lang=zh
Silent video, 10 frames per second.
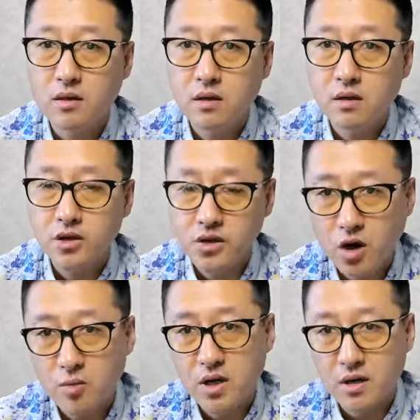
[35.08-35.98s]
你
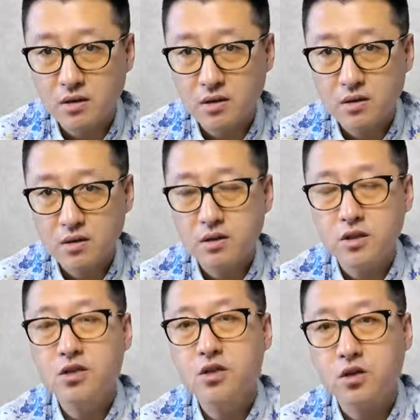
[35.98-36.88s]
要么，
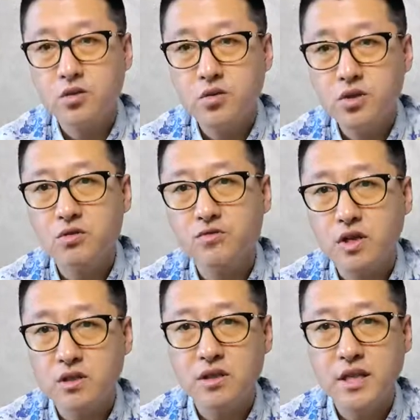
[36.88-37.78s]
你只能用一种
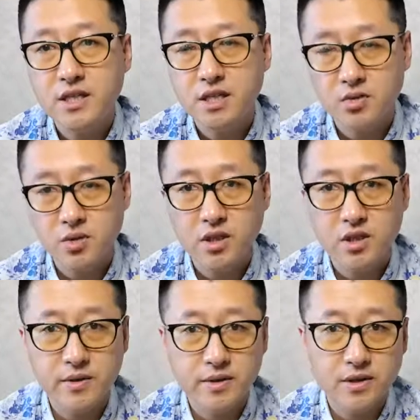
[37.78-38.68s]
方式来解决这个
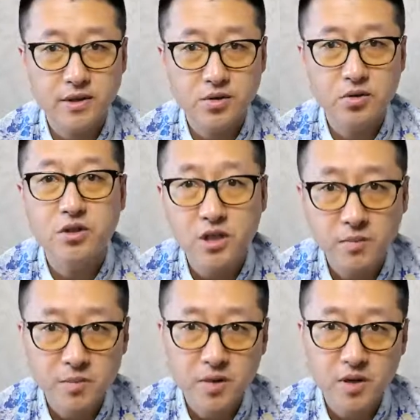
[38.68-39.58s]
问题，就是人
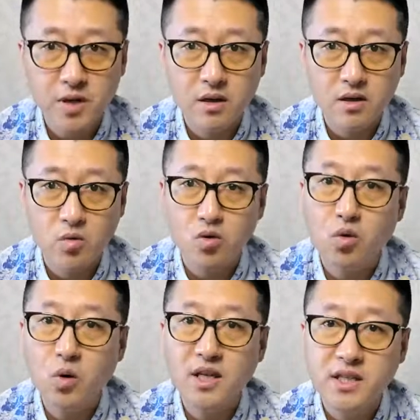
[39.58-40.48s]
民币嘛，我多
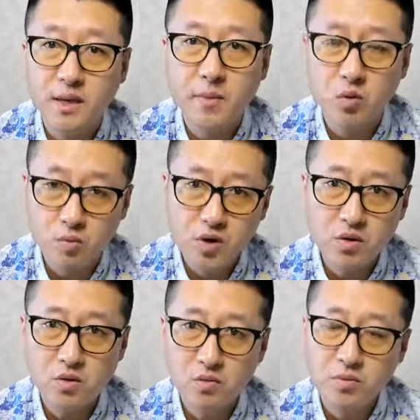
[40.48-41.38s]
花钱嘛，我没
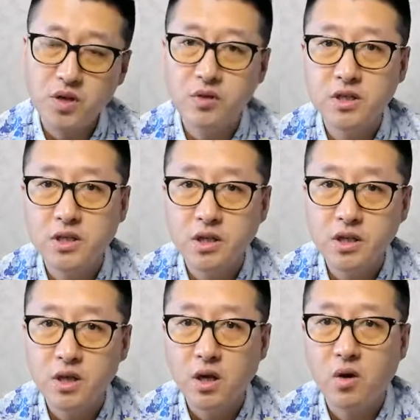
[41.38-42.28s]
有没有影响
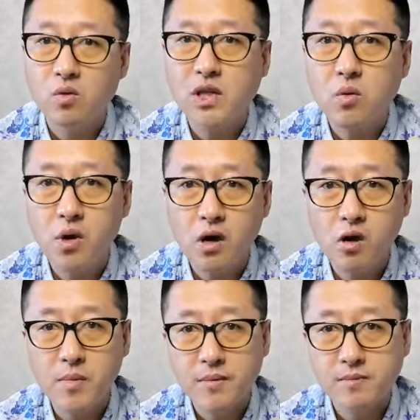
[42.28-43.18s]
力，我打广告
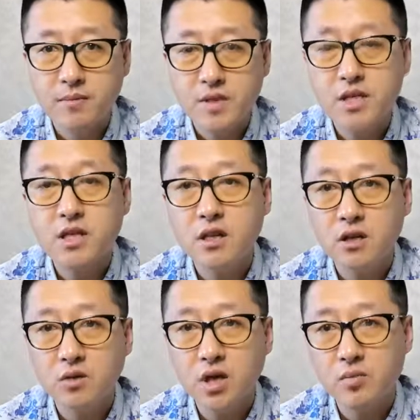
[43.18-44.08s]
嘛。现在的
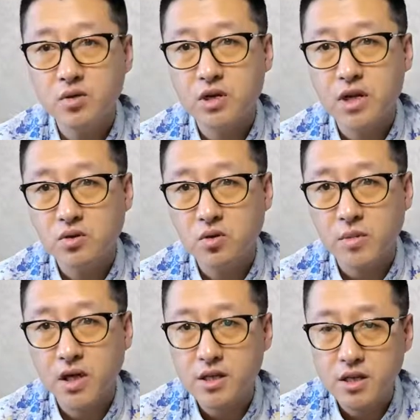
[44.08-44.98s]
流量不就是两种
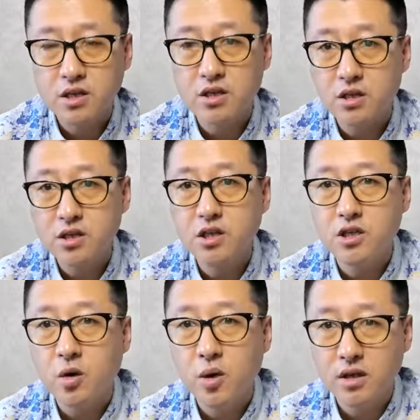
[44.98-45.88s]
吗？一个是社
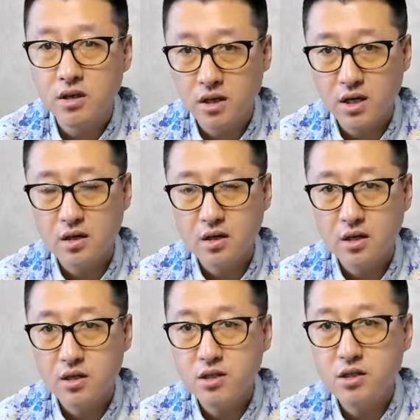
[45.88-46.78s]
交化的流量，
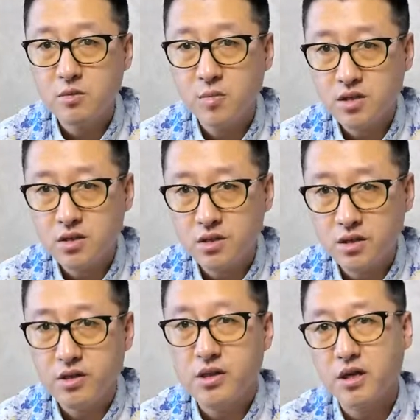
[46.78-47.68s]
即什么即
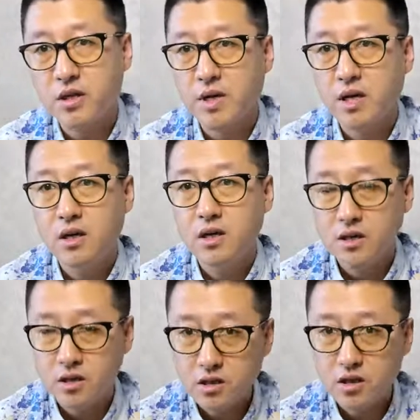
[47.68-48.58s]
影响力嘛。
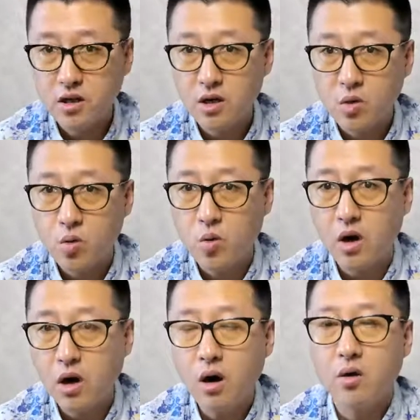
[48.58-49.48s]
一个是
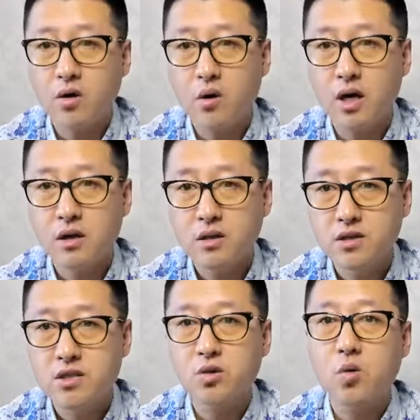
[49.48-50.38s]
广告流量，
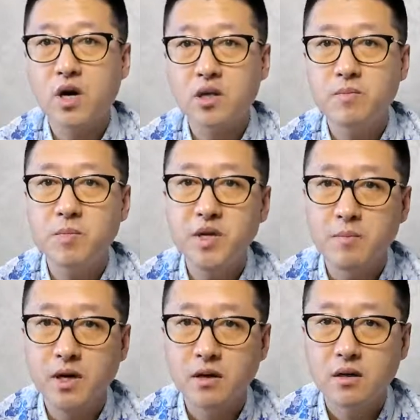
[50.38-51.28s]
即花人民币
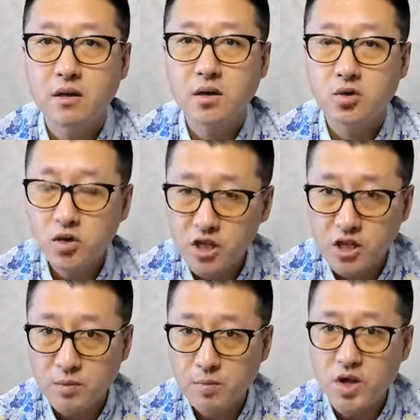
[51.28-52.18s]
嘛。说
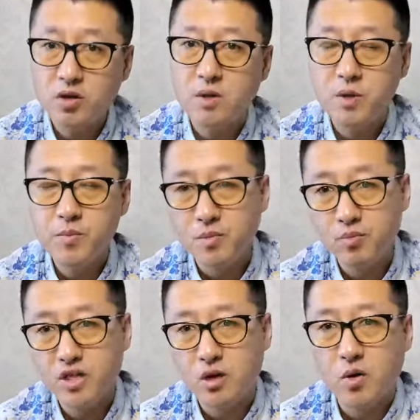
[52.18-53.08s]
你没有人民币，
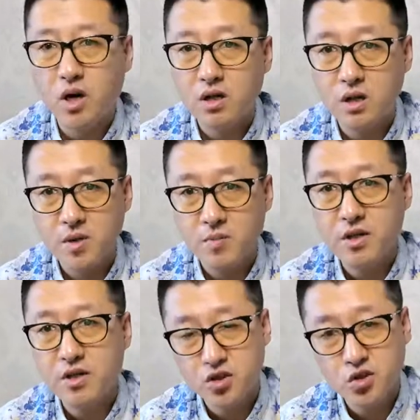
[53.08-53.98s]
不想花人民
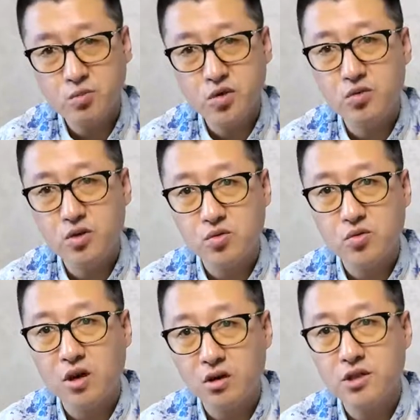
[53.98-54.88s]
币，你就必须得
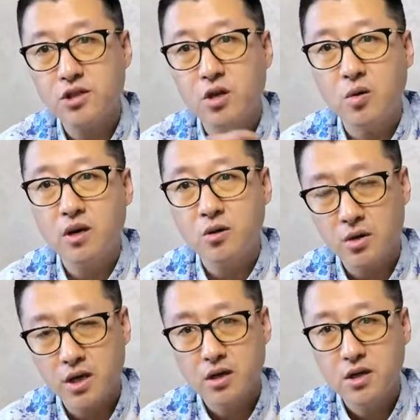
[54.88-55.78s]
做好社交化的流
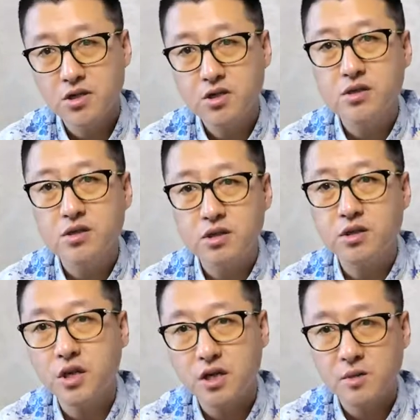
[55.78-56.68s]
量，即影
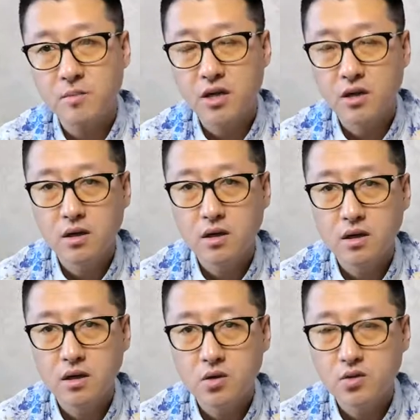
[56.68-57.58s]
响力嘛。
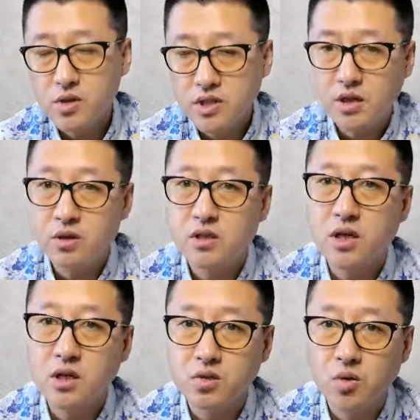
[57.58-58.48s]
所以才有了这
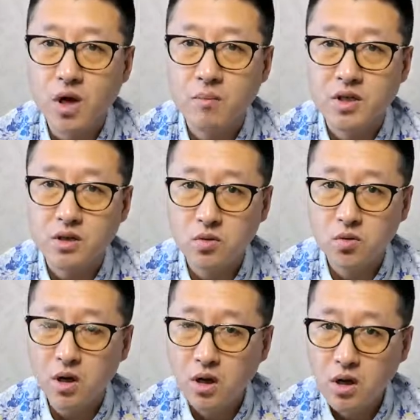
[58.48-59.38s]
样一句话嘛，叫
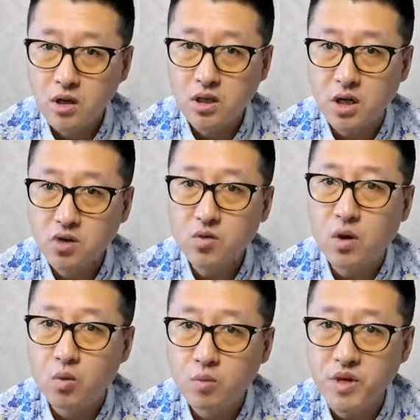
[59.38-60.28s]
做“人
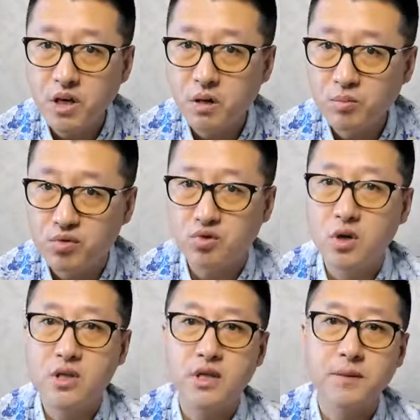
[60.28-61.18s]
若无名不
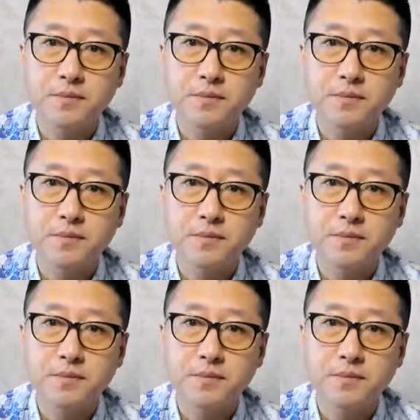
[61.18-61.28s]
创业”。